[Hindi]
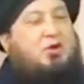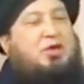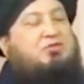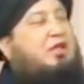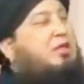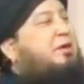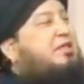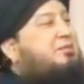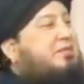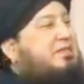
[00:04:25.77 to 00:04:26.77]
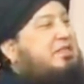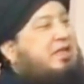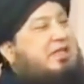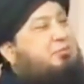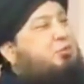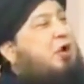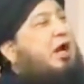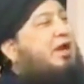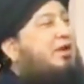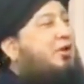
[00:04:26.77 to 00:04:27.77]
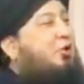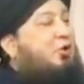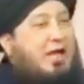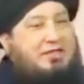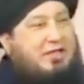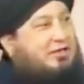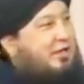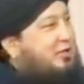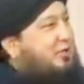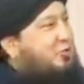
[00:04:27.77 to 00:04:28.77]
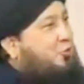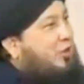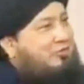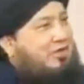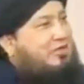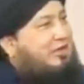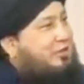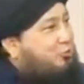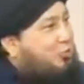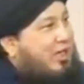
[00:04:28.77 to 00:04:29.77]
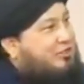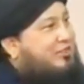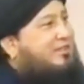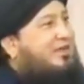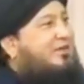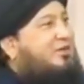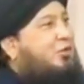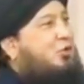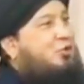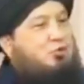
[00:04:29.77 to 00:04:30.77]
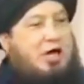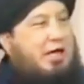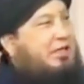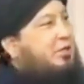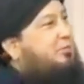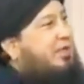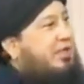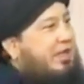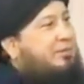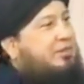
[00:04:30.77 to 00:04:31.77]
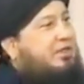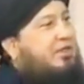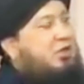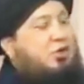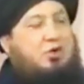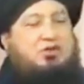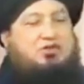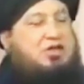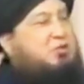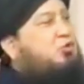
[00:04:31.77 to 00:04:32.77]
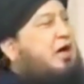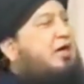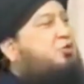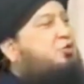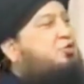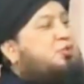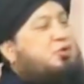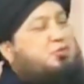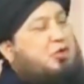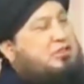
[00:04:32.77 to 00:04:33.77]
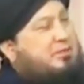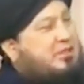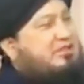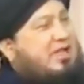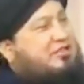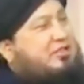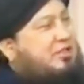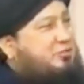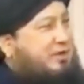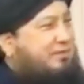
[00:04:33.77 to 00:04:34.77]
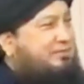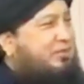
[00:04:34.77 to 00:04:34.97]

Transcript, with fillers: और एक फ़ायदा बड़ा ज़बरदस्त है कि बुखार और आजकल ये कोरोना वायरस के हवाले से बुखार चढ़ता है जी और बुखार ये मेन अलामत है और सख्त बुखार जो उसमें तो बहुत ज़बरदस्त तासीर है इसमें